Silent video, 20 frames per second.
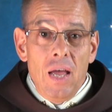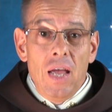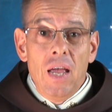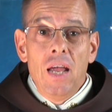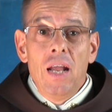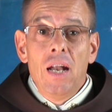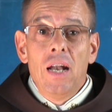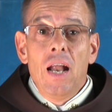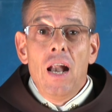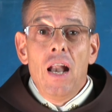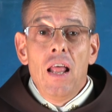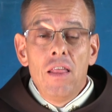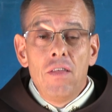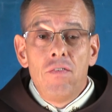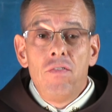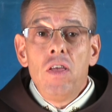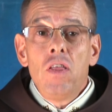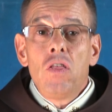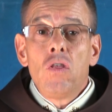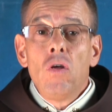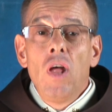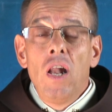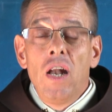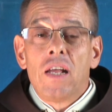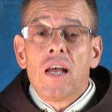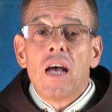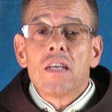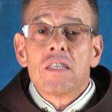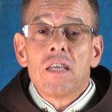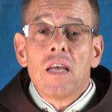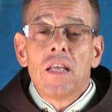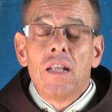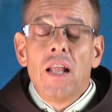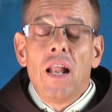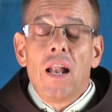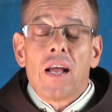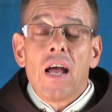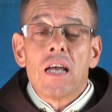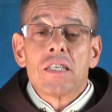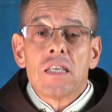en el edificio de
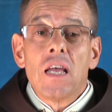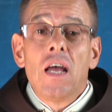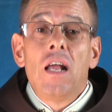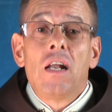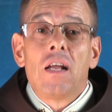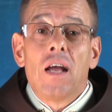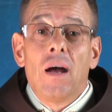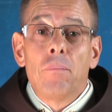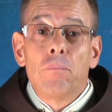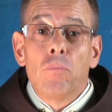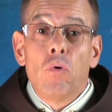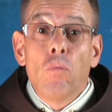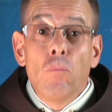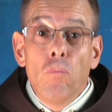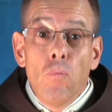la casa del campo.